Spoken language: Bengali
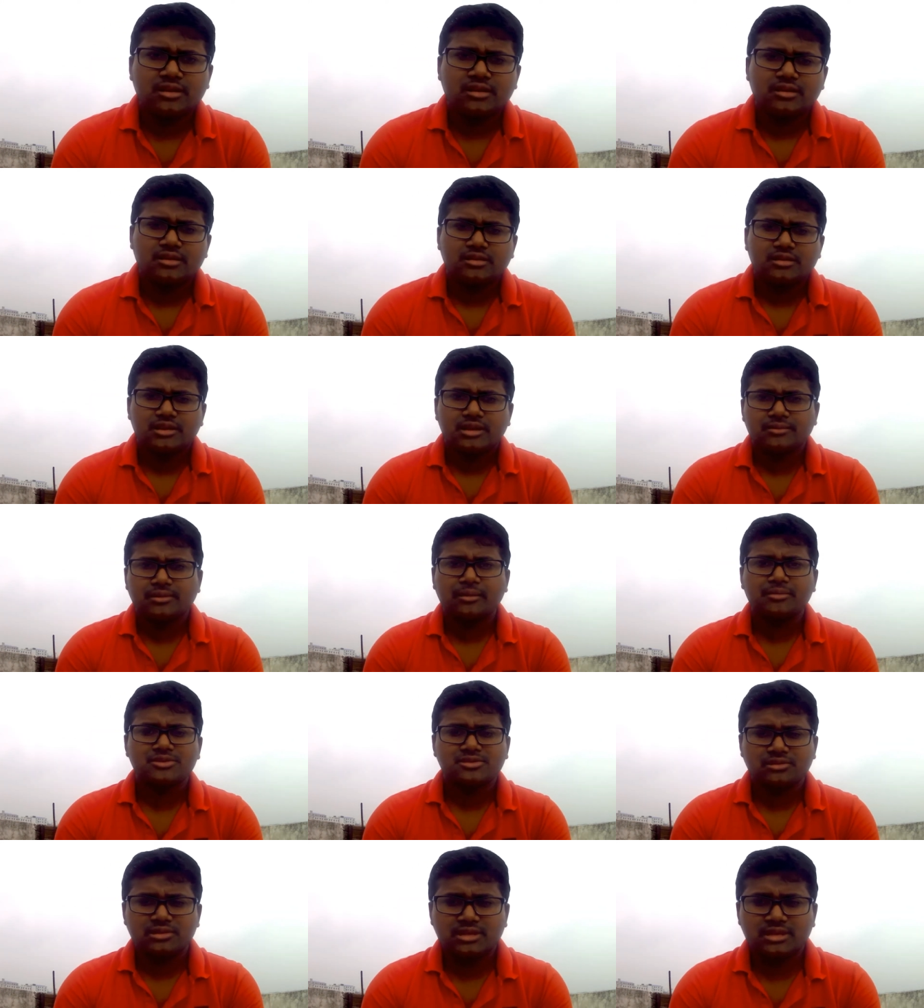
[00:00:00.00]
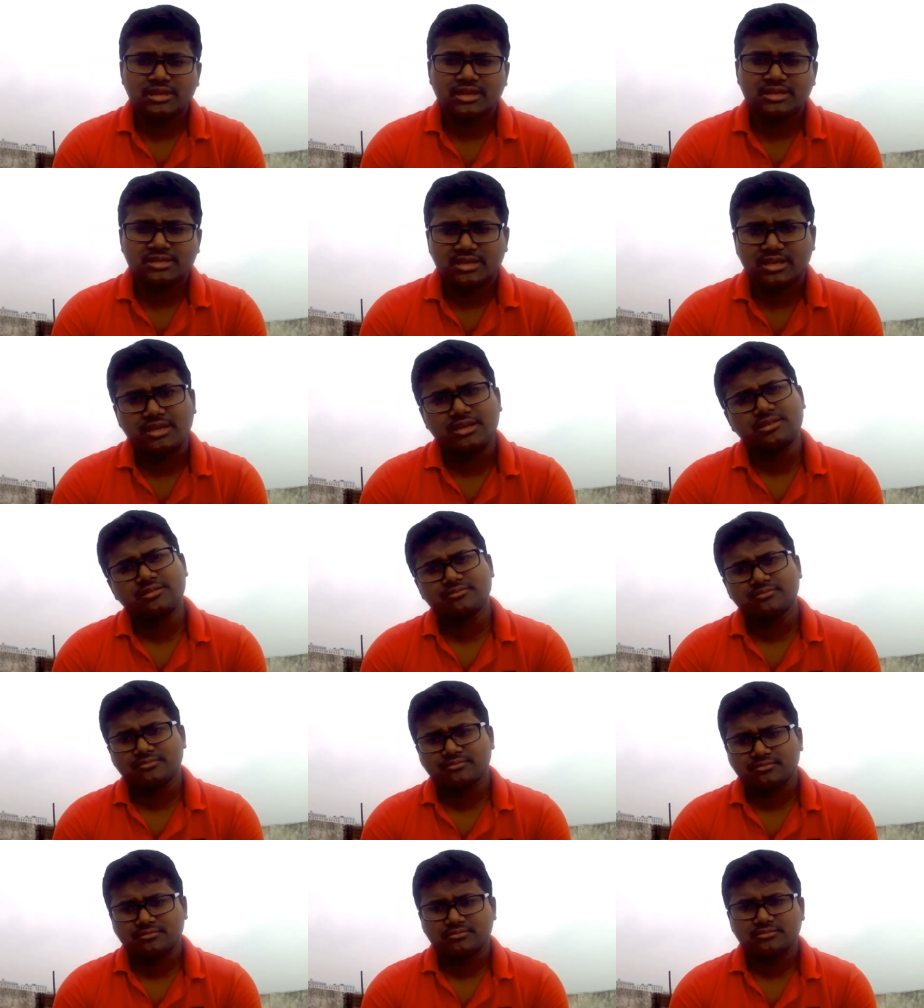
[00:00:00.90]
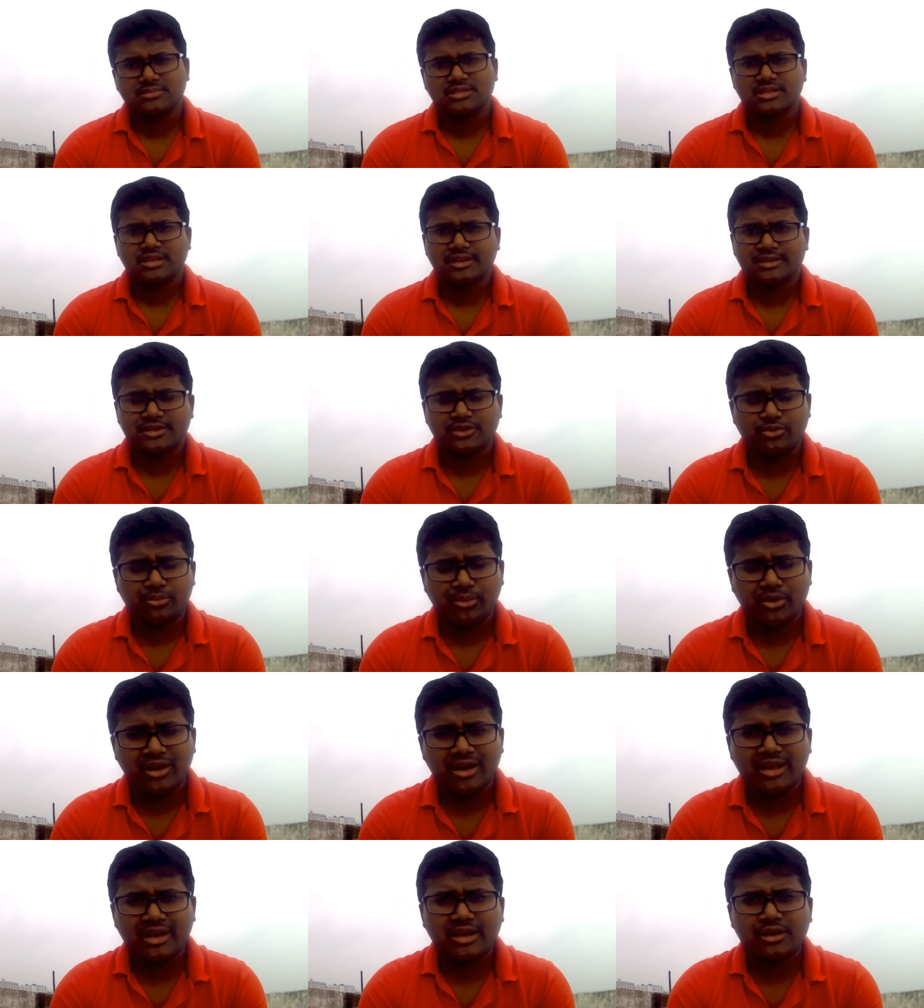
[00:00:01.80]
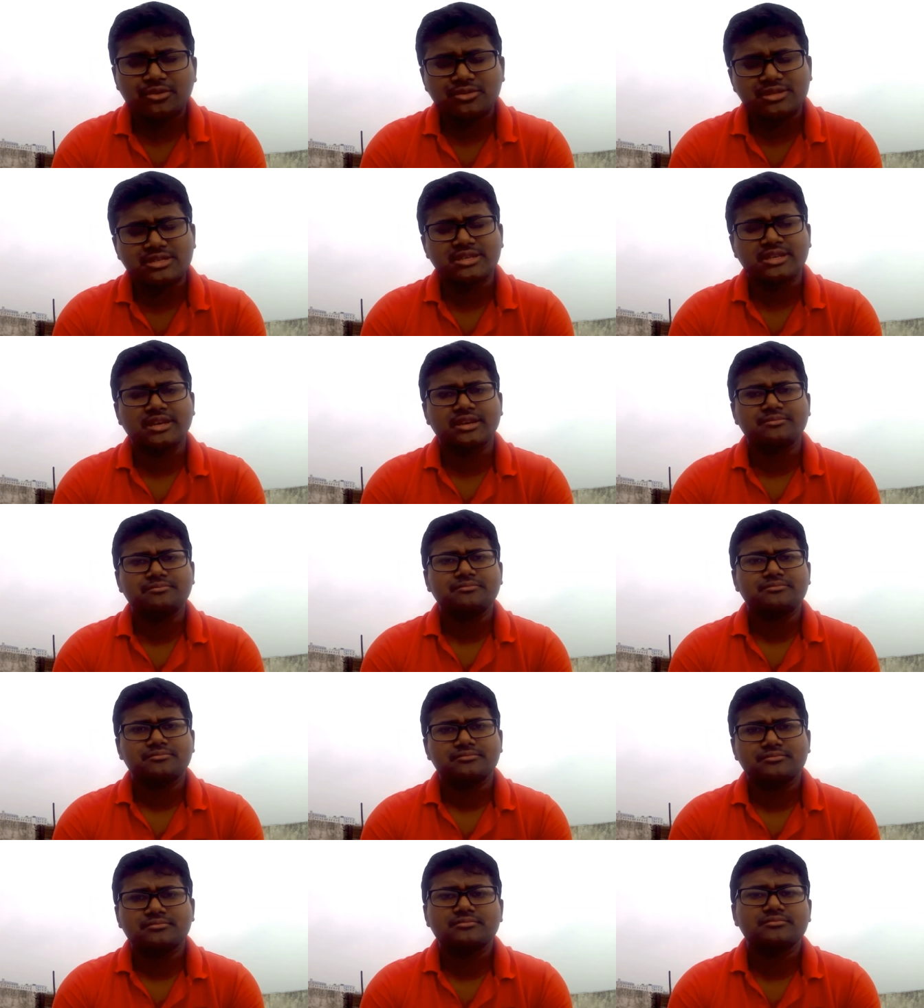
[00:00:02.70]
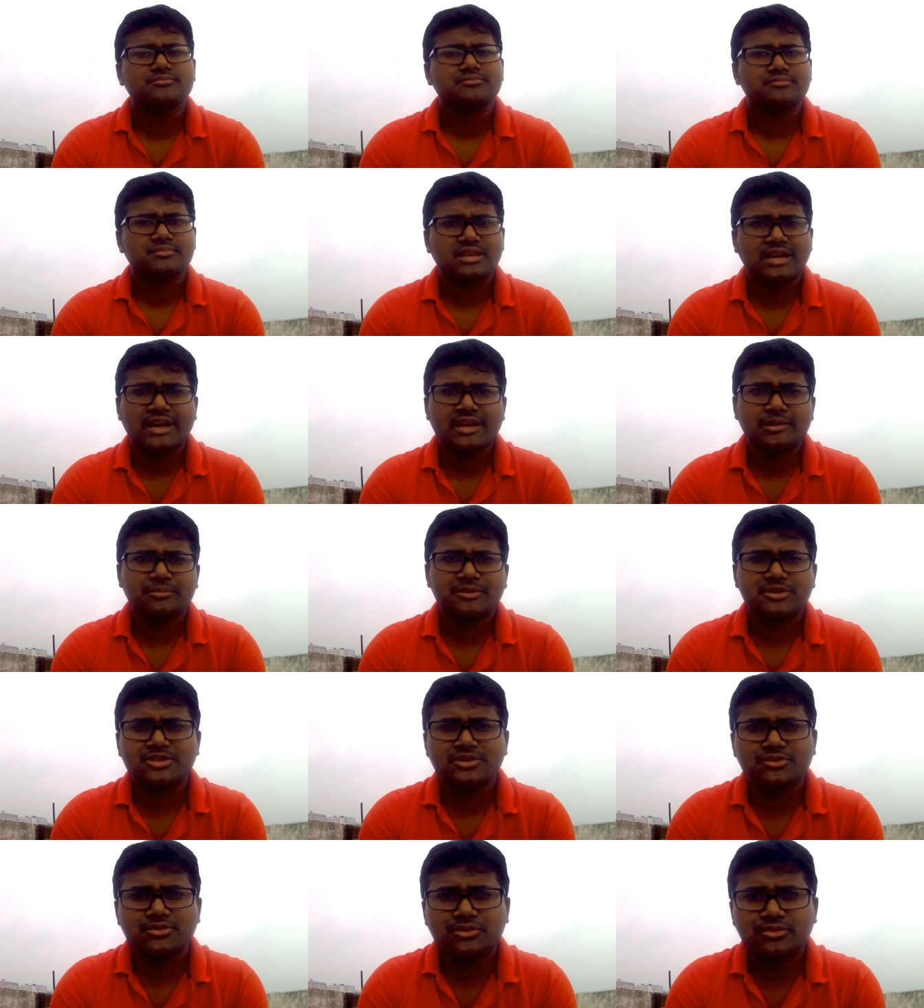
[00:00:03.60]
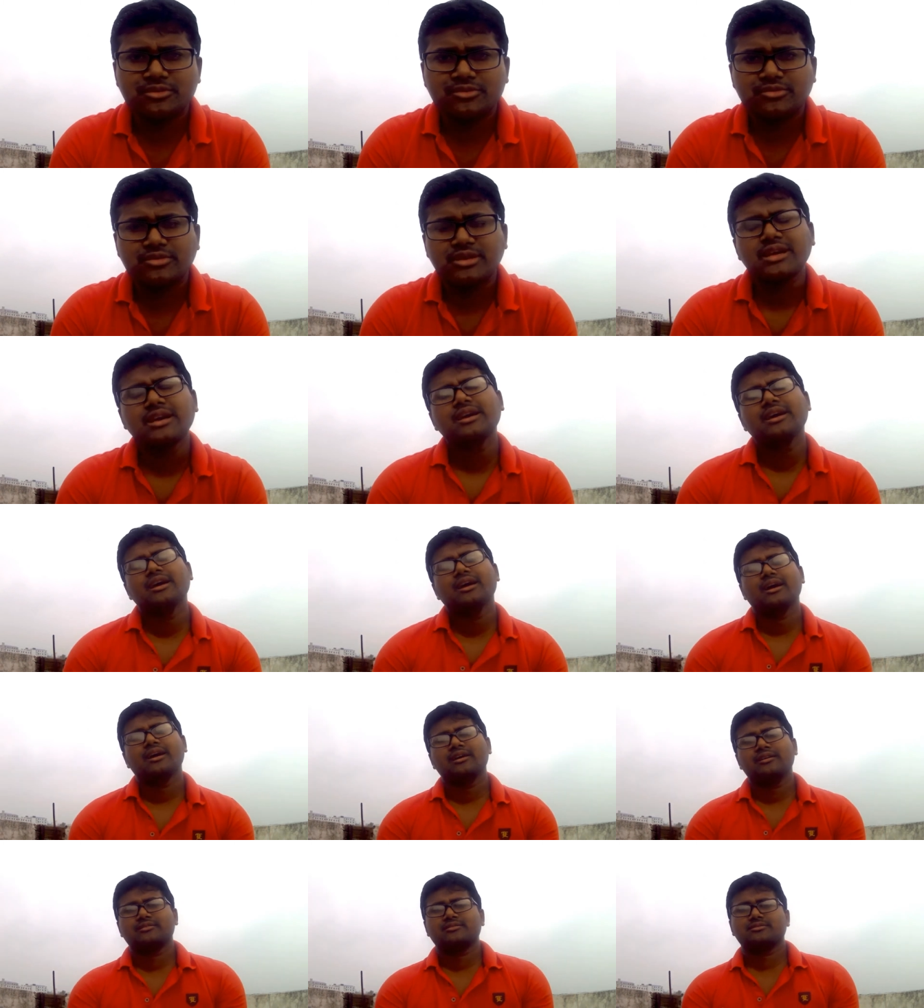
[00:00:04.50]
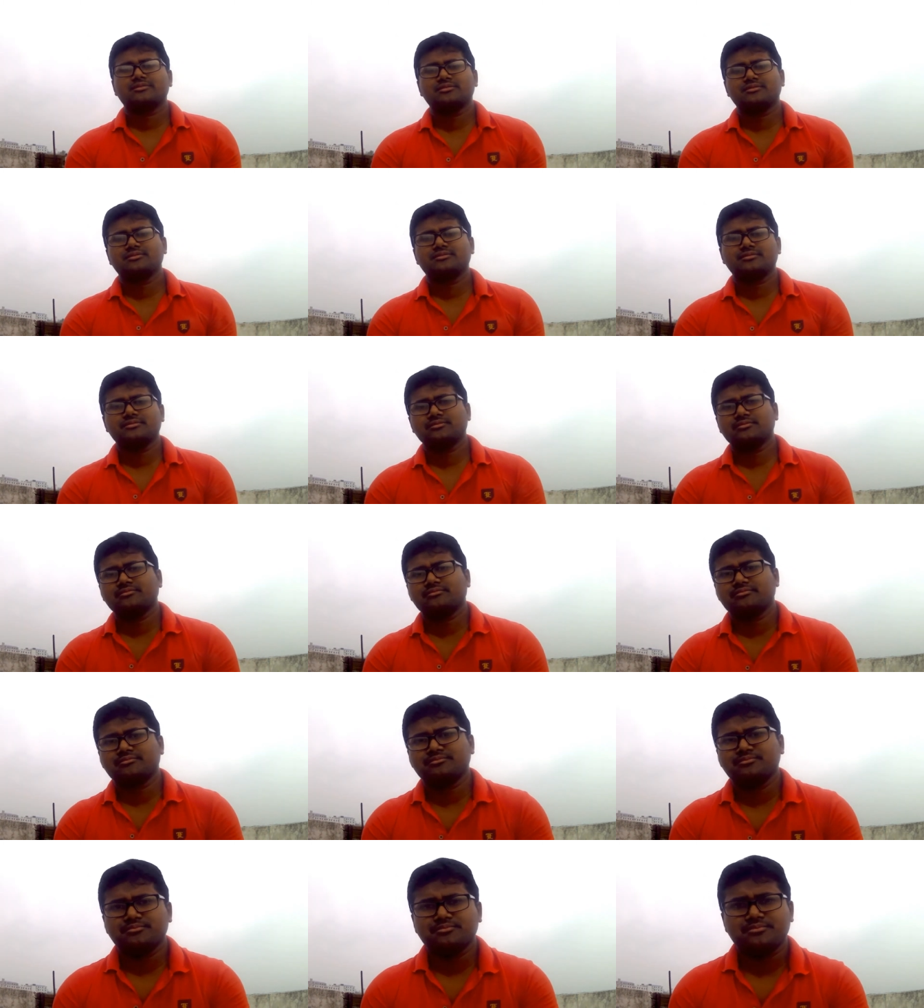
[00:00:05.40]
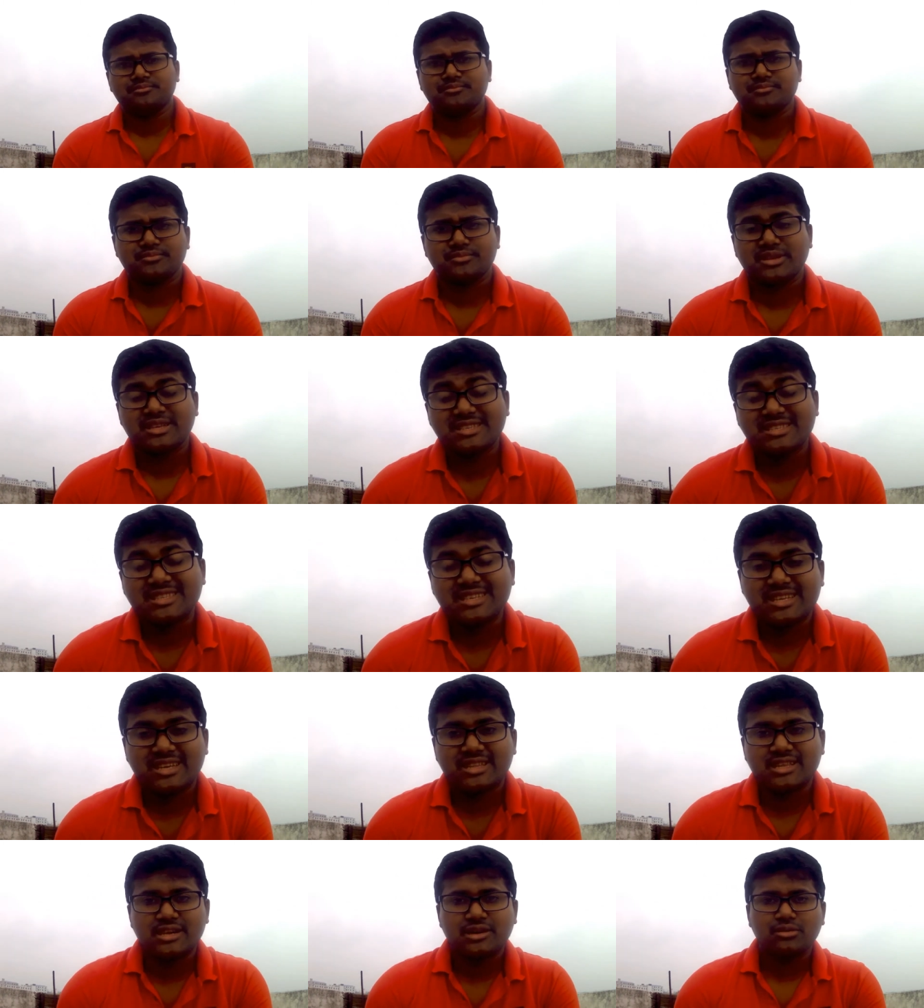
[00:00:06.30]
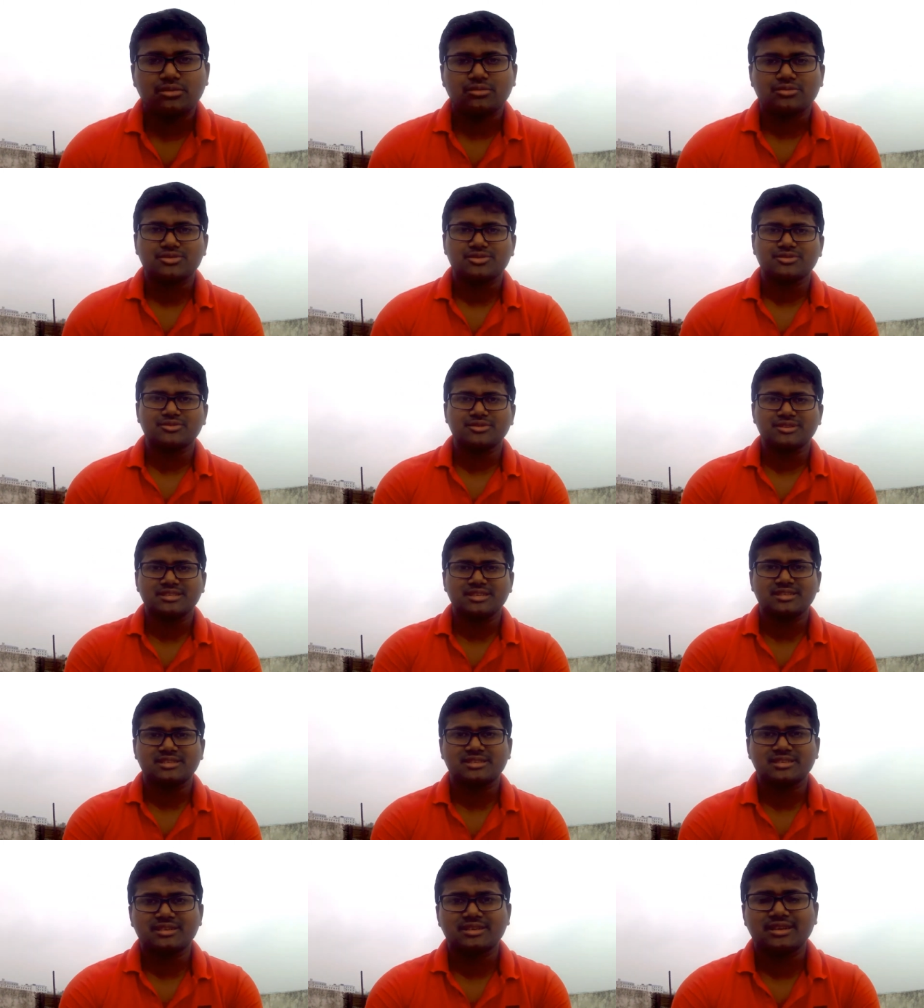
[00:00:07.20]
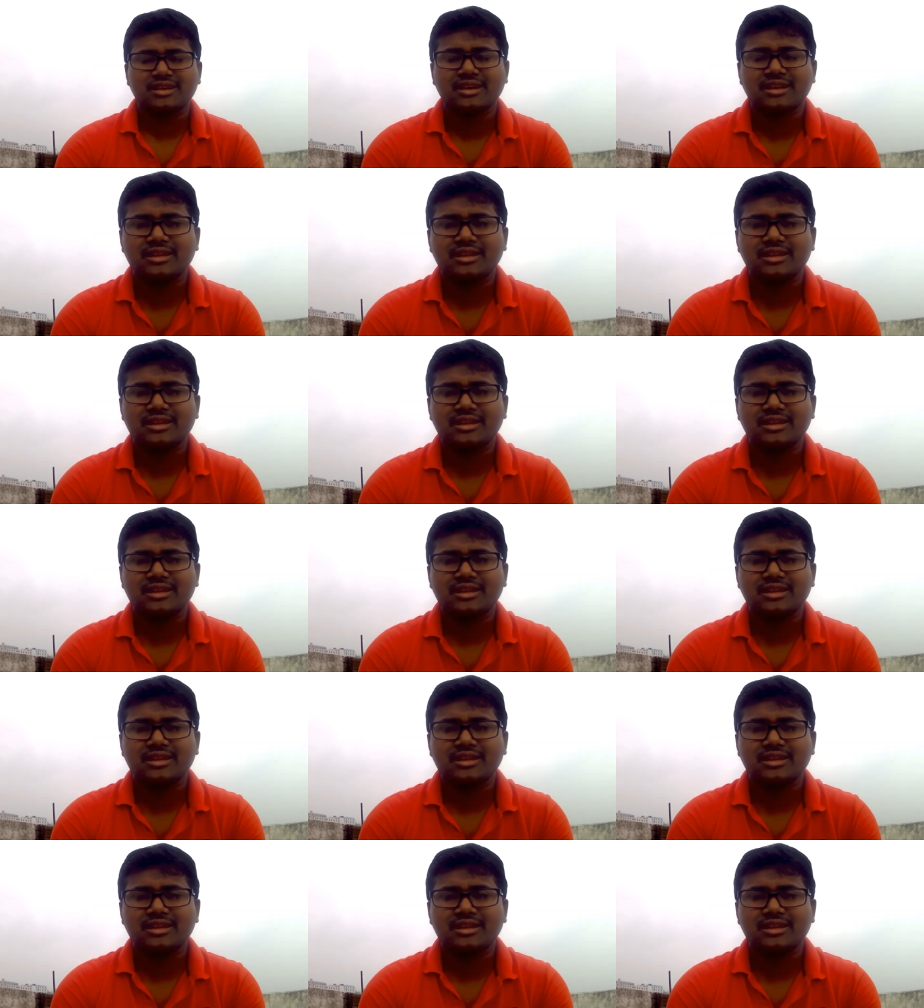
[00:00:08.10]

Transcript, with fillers: এভাবে চলতে দেওয়া যায় না ছেলেটারও পড়ালেখা হচ্ছে না গাড়ির পেছনে দৌড়ে দৌড়ে আর কিস্তিটা দেওয়াও কষ্ট হয়ে যাচ্ছে এখানে